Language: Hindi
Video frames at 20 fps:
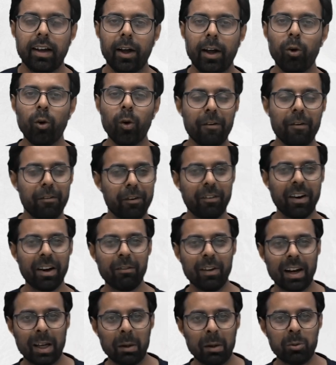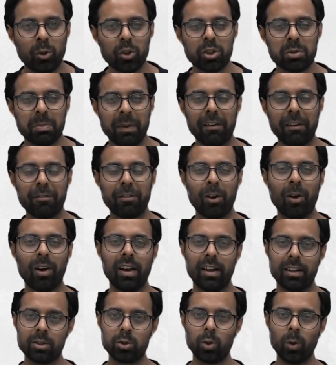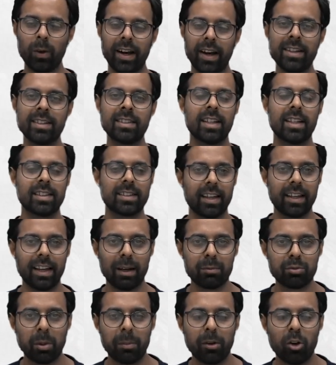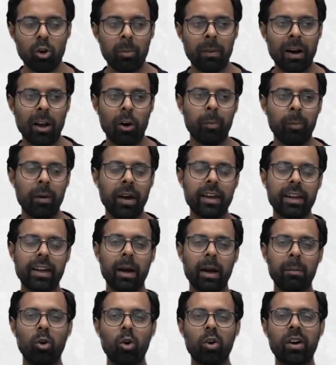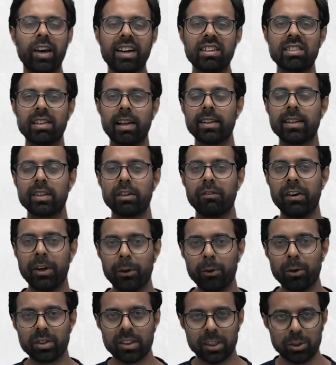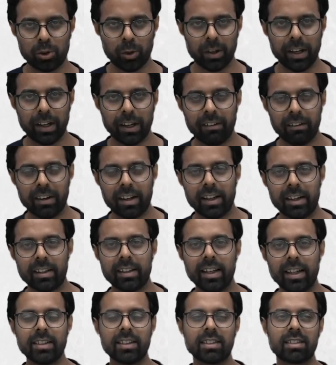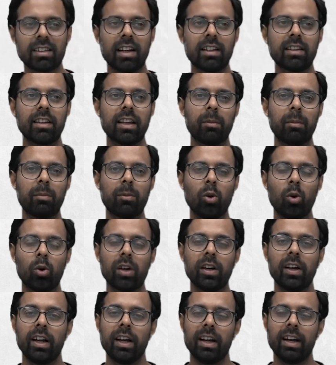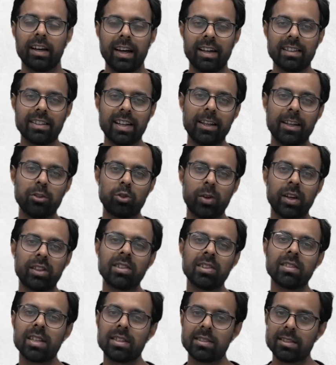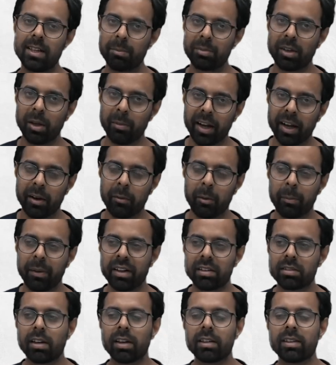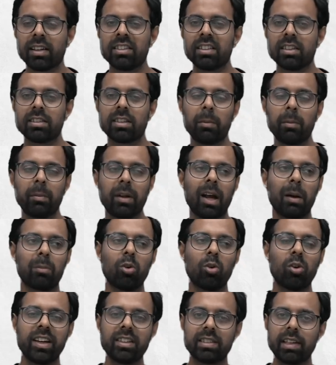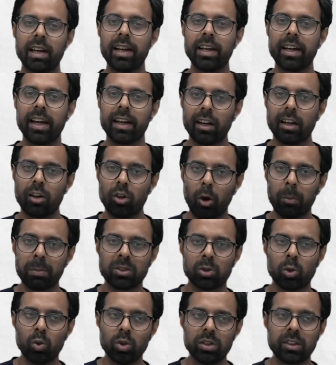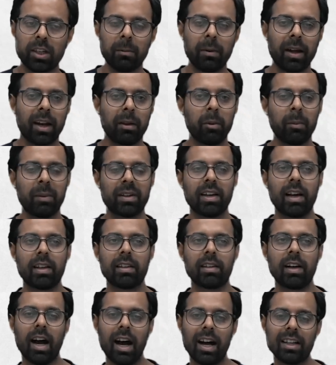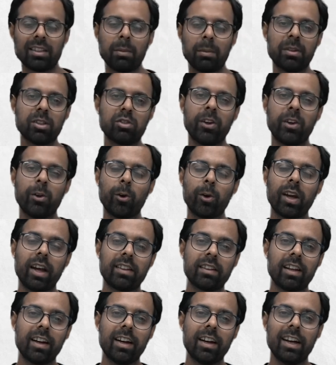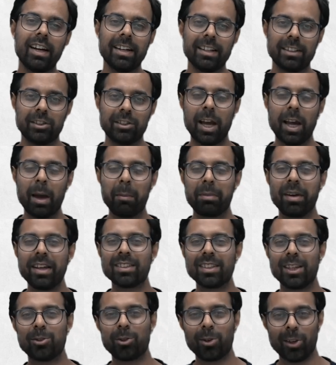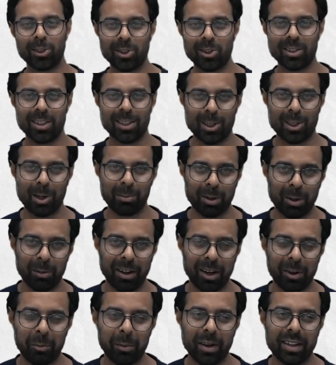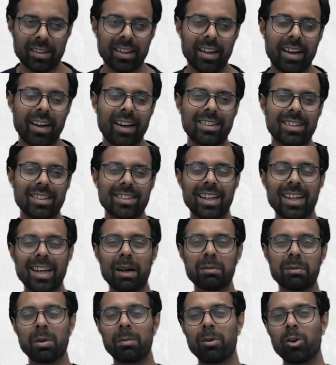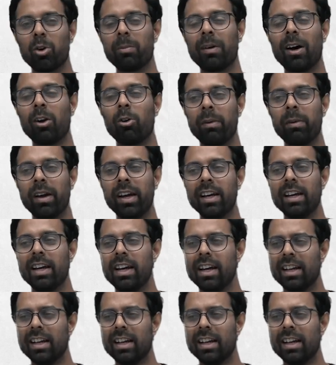हेलो एवरीवन वेलकम टू स्माइल फॉर ऑल सो गाइज जैसा कि आप सभी को मालूम है कि हम लोग कई सारे ऐसे वीडियोस हैं जो कि कवर करते हैं जिसके अंदर हम लोग कई सारे एजुकेशन सिस्टम के बारे में बात करते हैं जैसे कि मैंने आपको कई सारे इंडिया के टॉप स्कूल्स के बारे में बताया था आज हम इस वीडियो के अंदर जैपनीज़ एजुकेशन सिस्टम के बारे में बात करेंगे जैसा कि आप सभी को मालूम है